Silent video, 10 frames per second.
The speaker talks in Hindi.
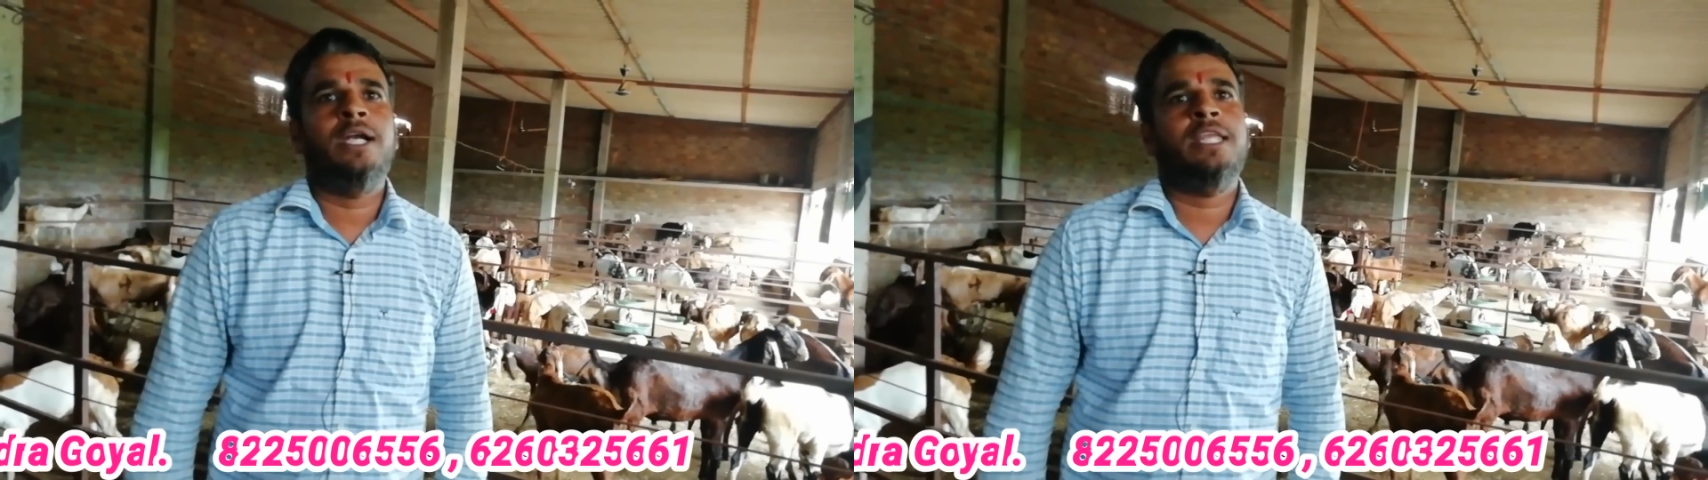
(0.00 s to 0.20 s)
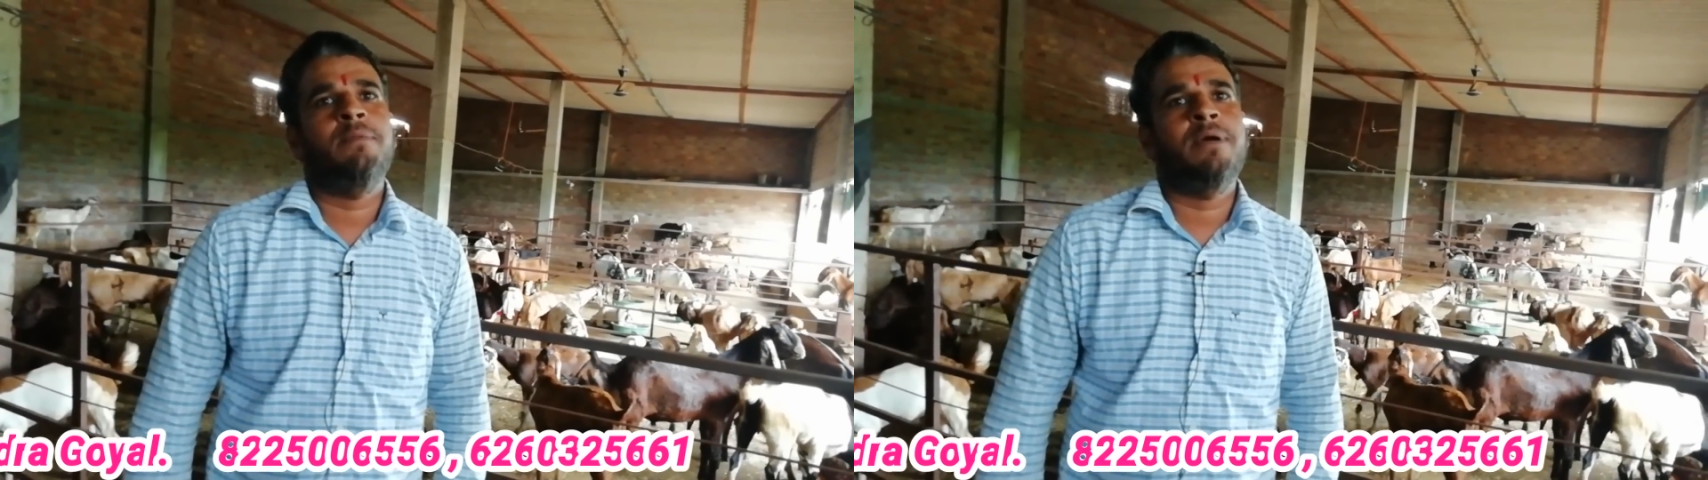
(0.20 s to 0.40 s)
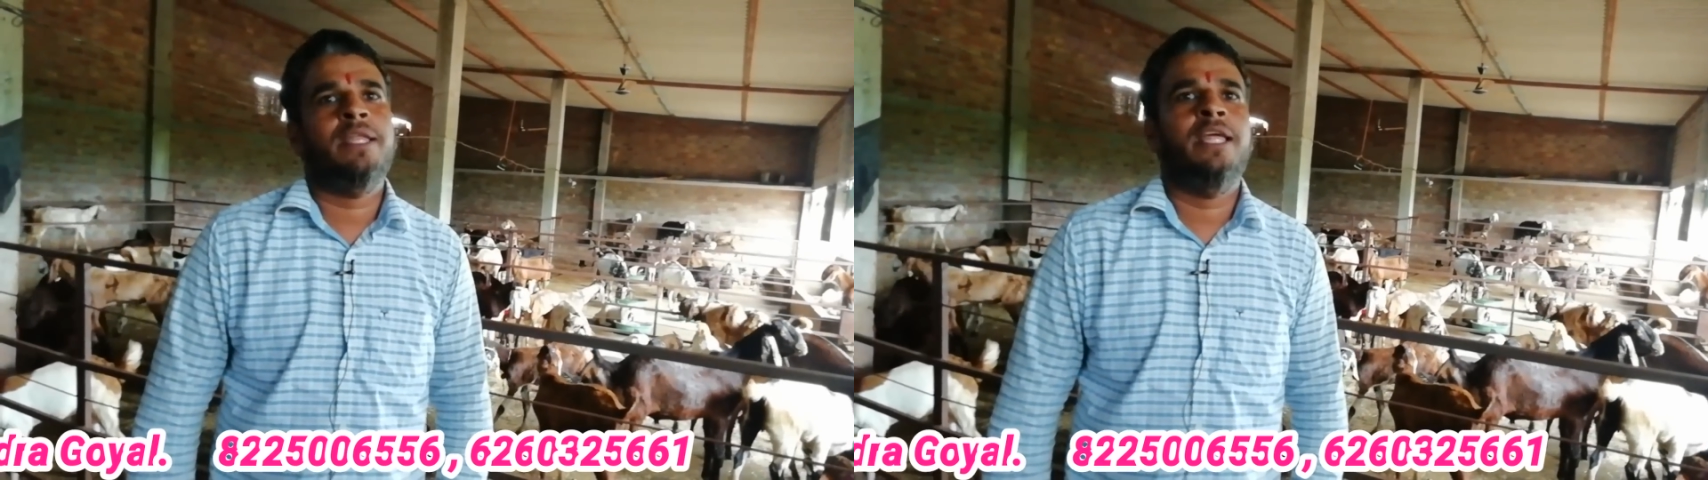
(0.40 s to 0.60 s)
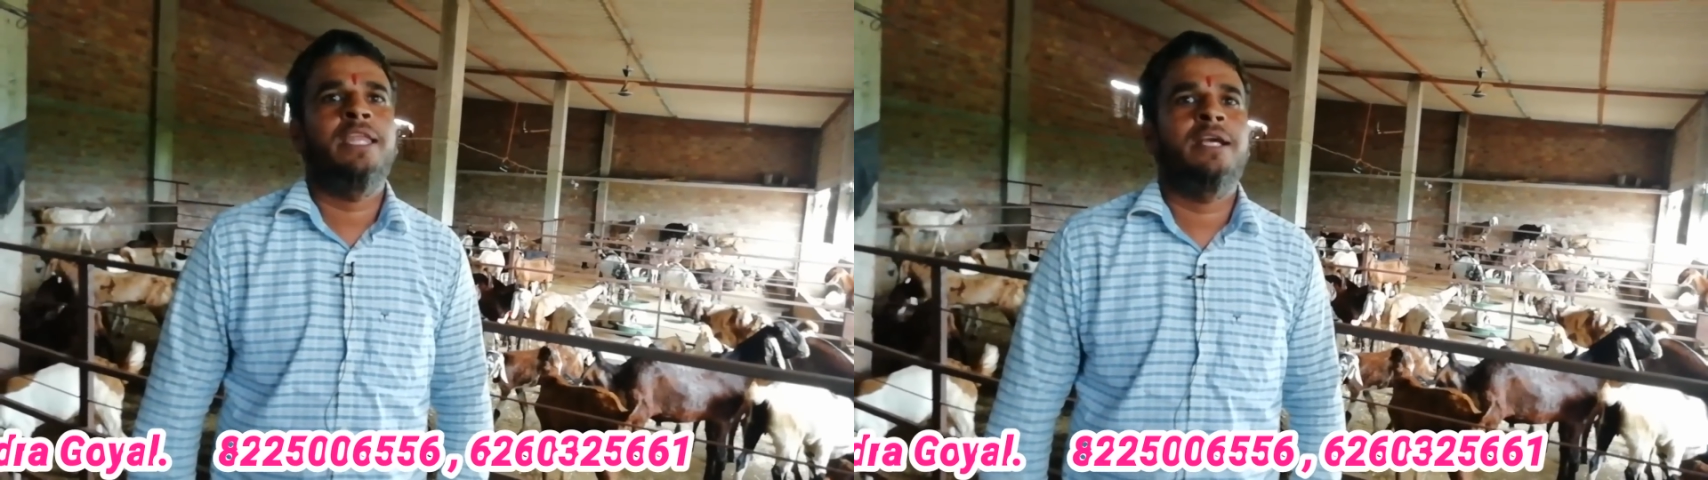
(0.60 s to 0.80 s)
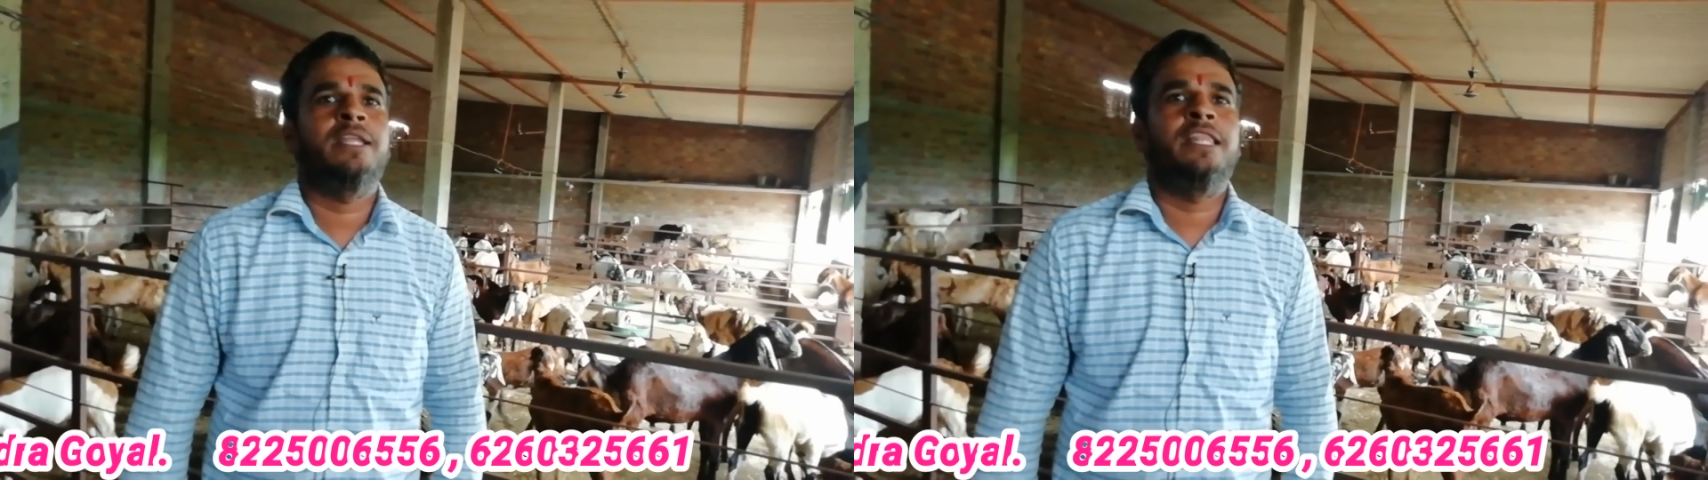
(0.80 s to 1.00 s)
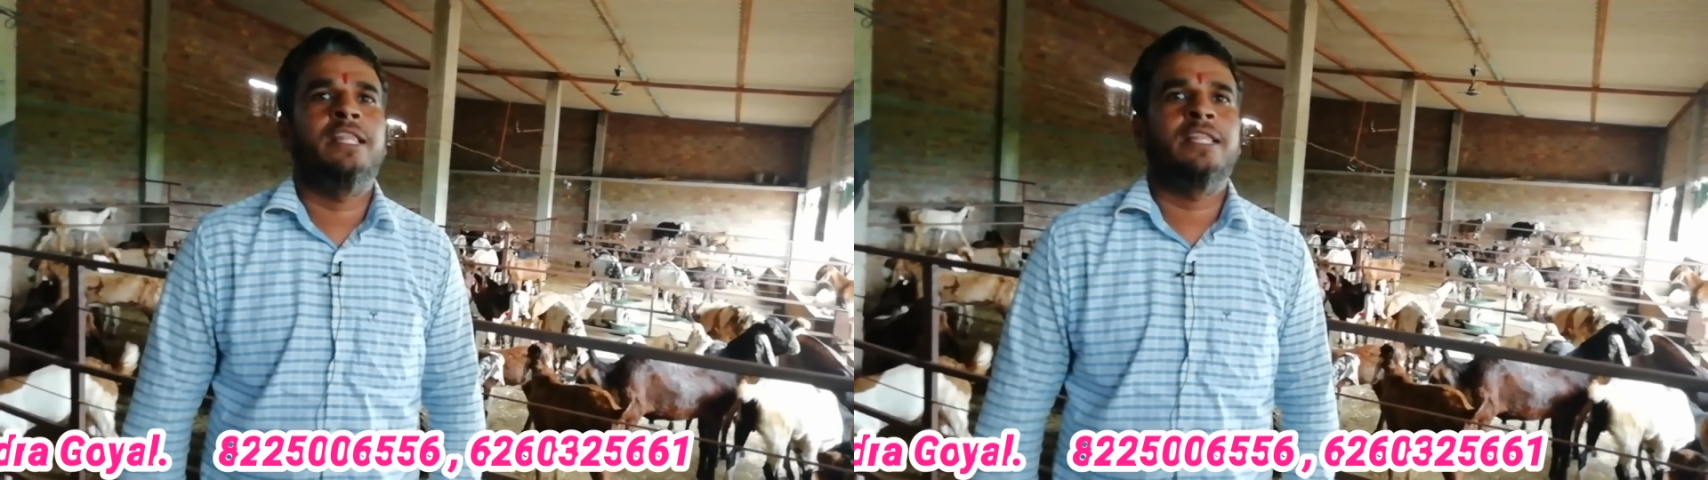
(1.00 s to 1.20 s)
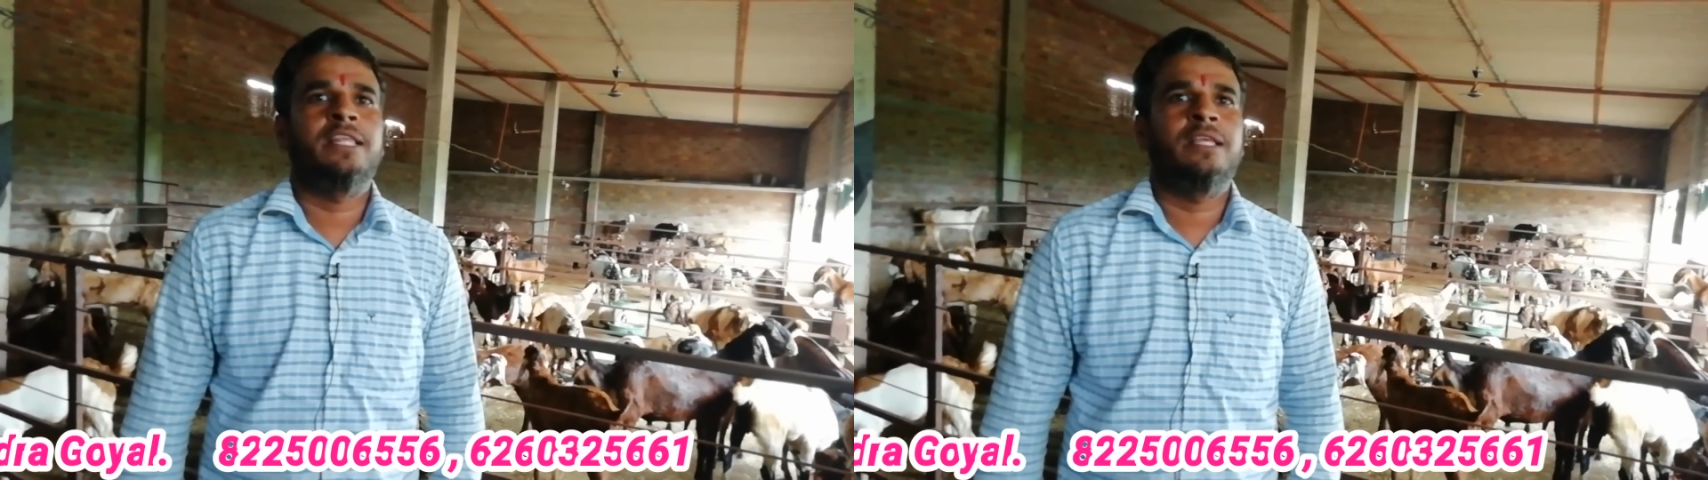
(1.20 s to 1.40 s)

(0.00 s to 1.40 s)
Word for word: हाट की बकरियां नहीं खरीदना